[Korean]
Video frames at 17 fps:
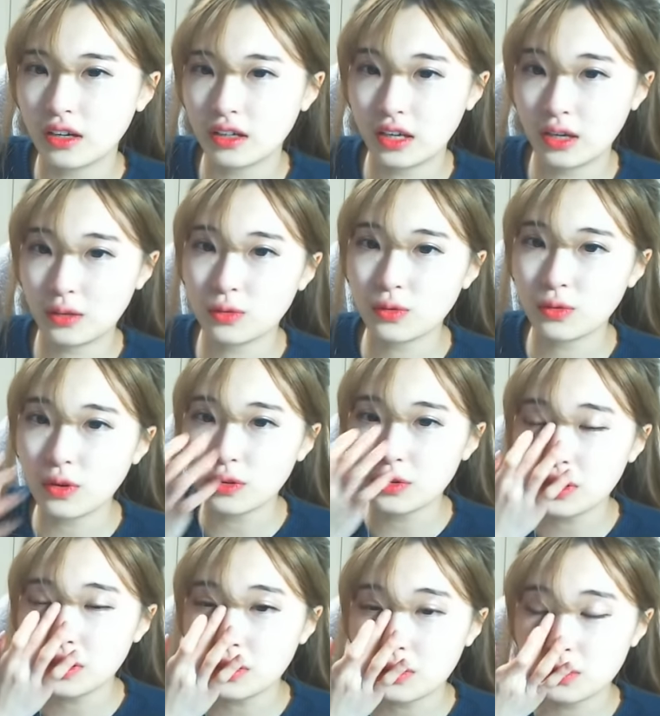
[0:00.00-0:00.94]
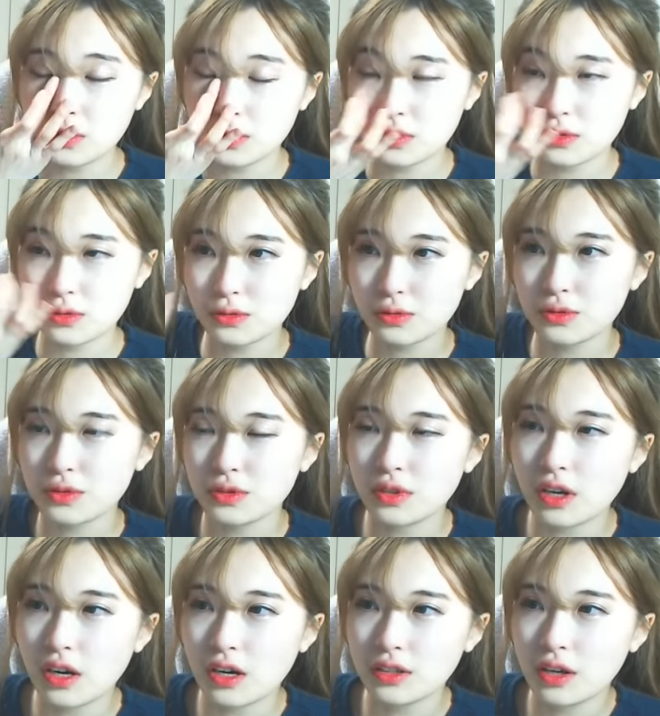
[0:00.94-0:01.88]
계속 컨텐츠로 쓸 수
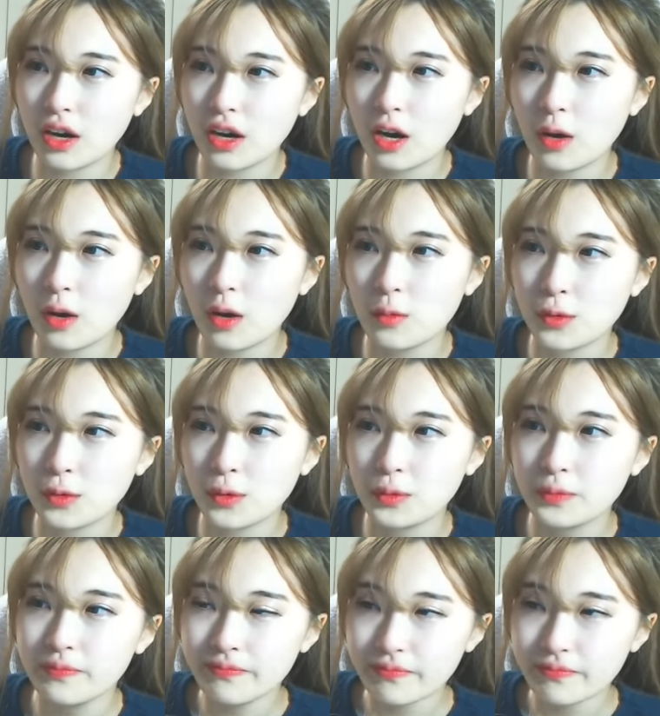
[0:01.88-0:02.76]
있을까 생각하면서